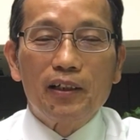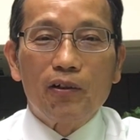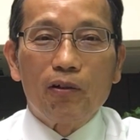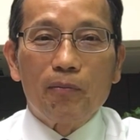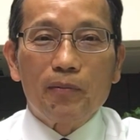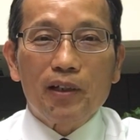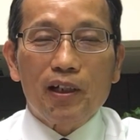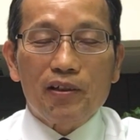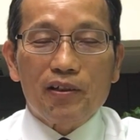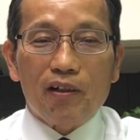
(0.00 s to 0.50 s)
我
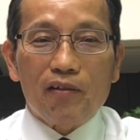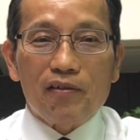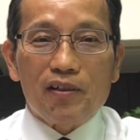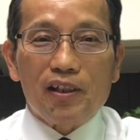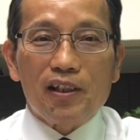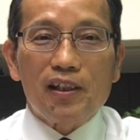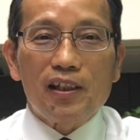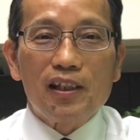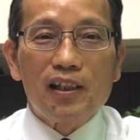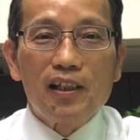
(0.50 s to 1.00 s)
们要小
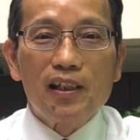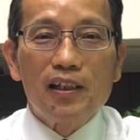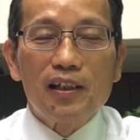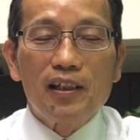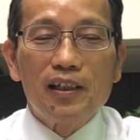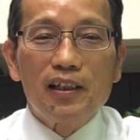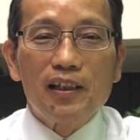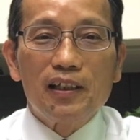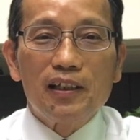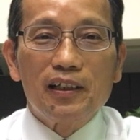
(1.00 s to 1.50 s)
心，
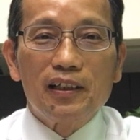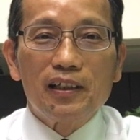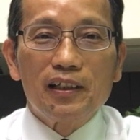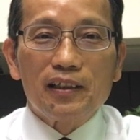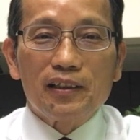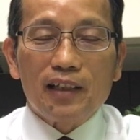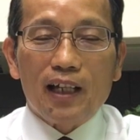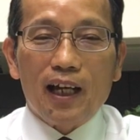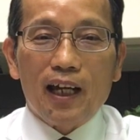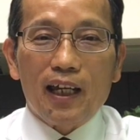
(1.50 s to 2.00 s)

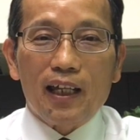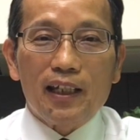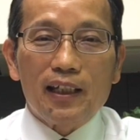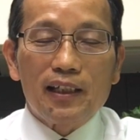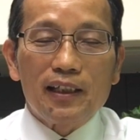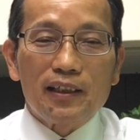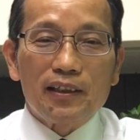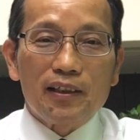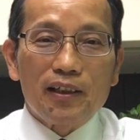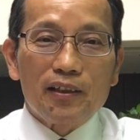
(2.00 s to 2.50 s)
在
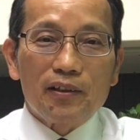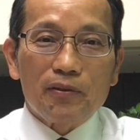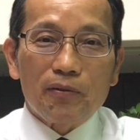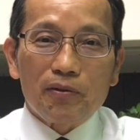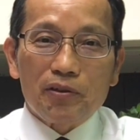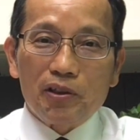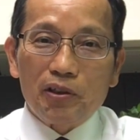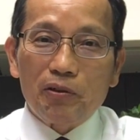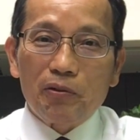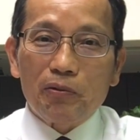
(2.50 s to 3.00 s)

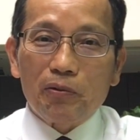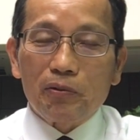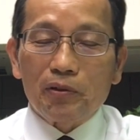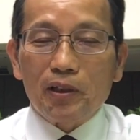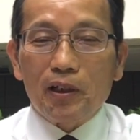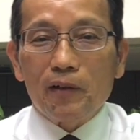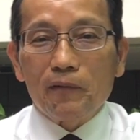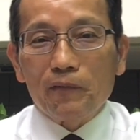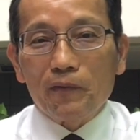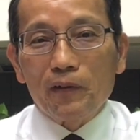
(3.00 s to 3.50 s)
做基督徒
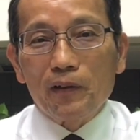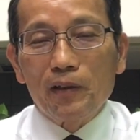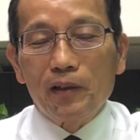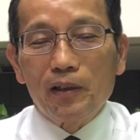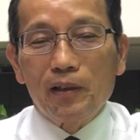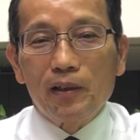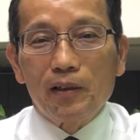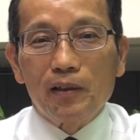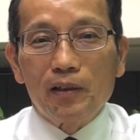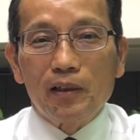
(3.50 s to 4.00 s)
的
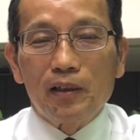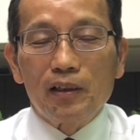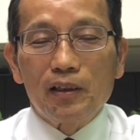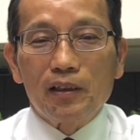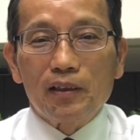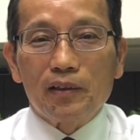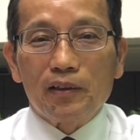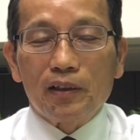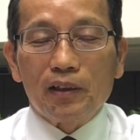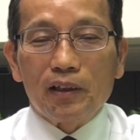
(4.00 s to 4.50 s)

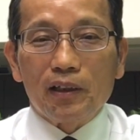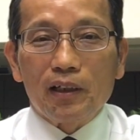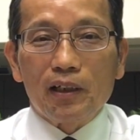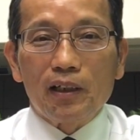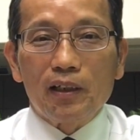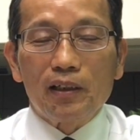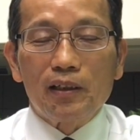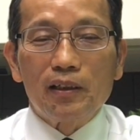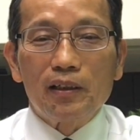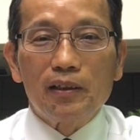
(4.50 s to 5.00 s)
这
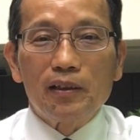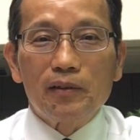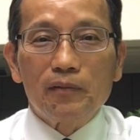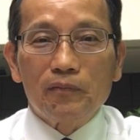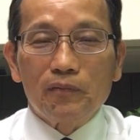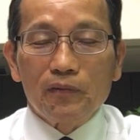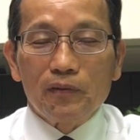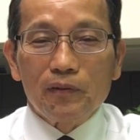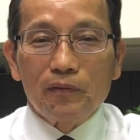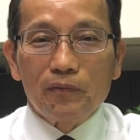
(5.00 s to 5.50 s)
个
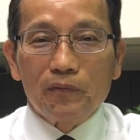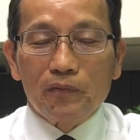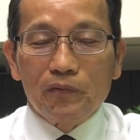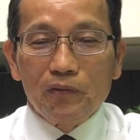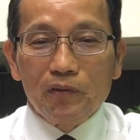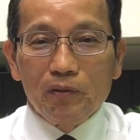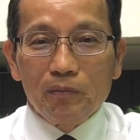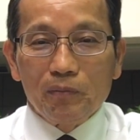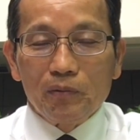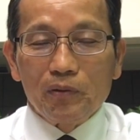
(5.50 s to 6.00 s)

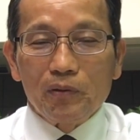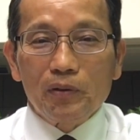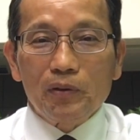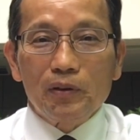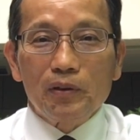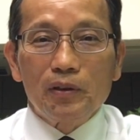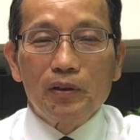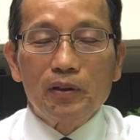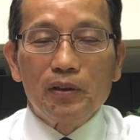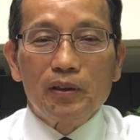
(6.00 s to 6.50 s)
父
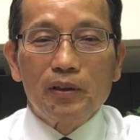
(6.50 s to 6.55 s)
母